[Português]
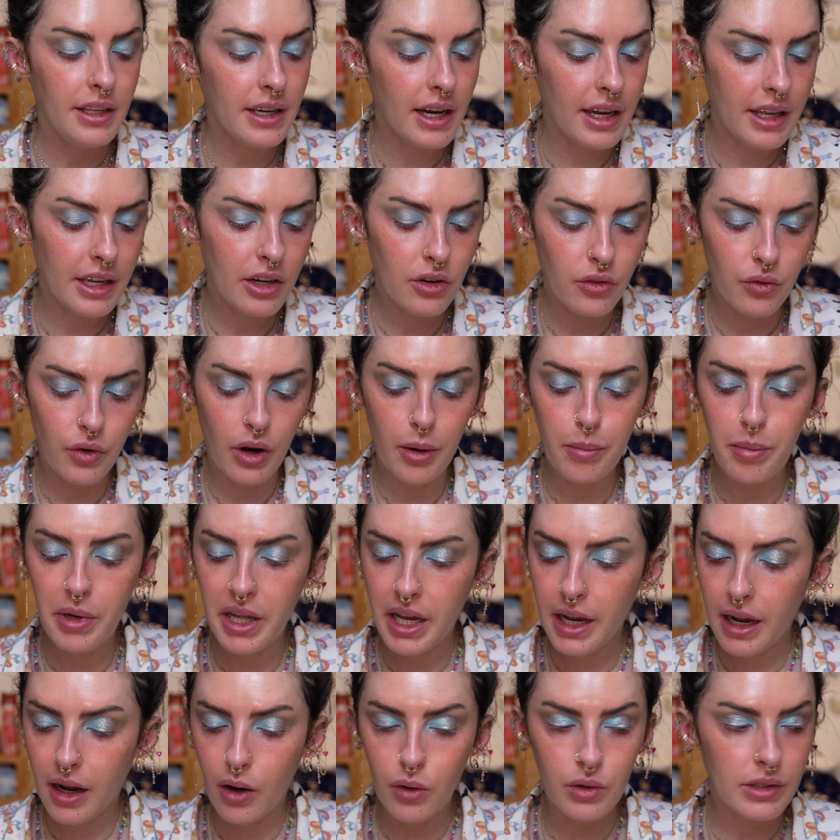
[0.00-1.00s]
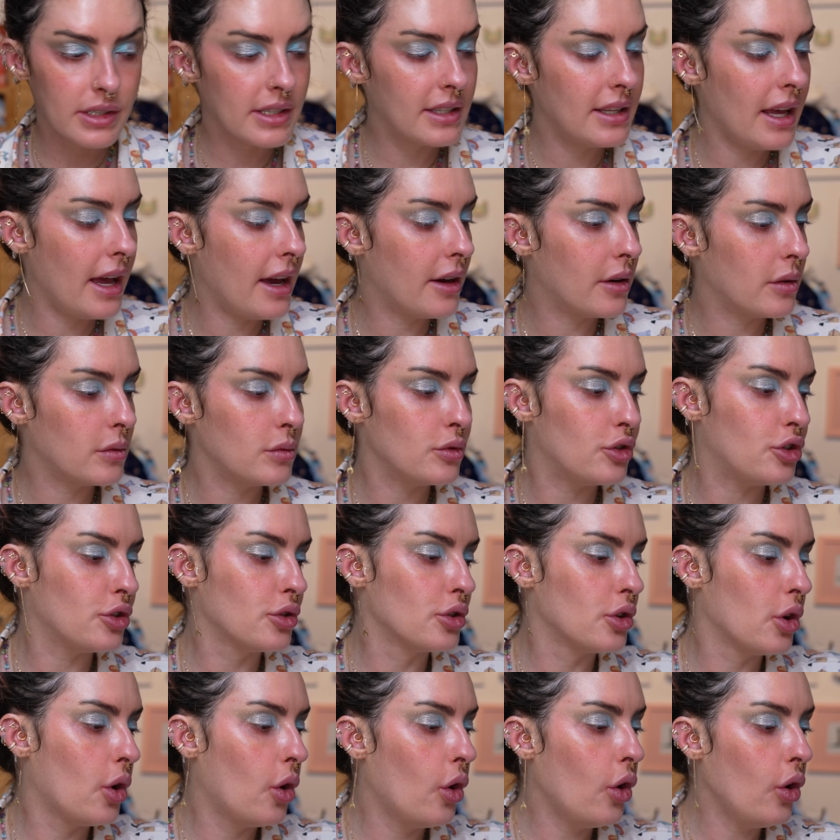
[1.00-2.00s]
E aí eu vou aplicar o sérum de
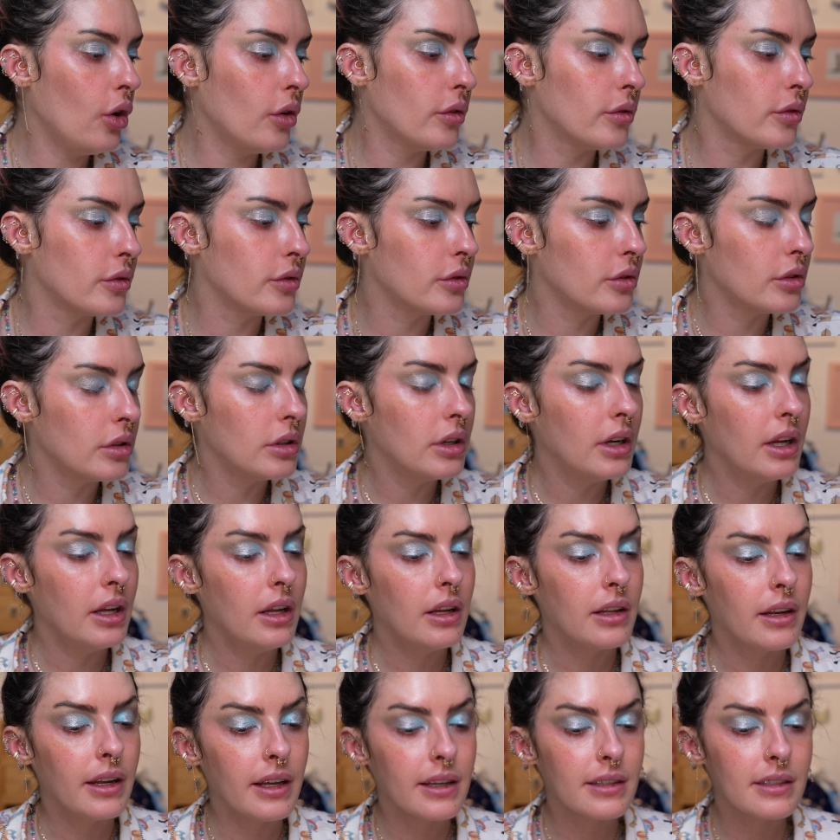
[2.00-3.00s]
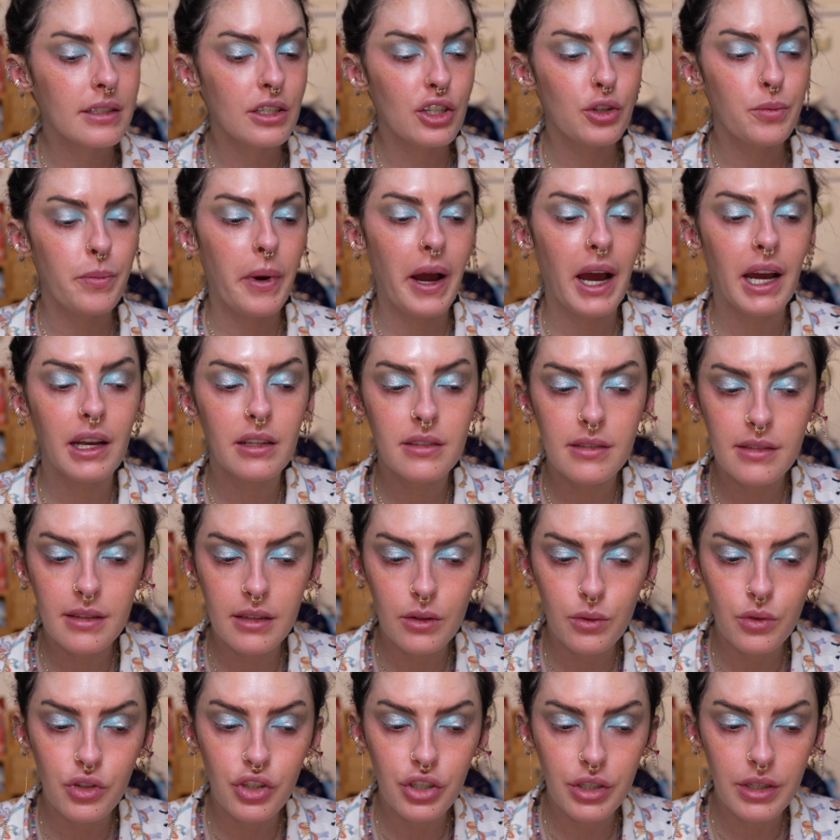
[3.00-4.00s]
novo nessas partes que
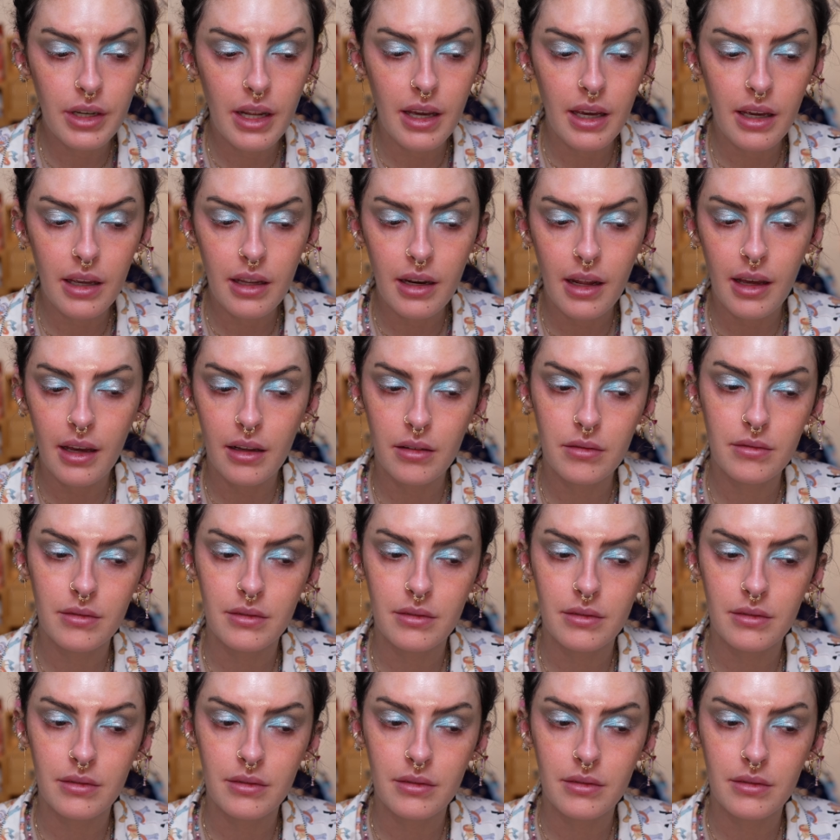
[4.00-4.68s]
eu tirei, né?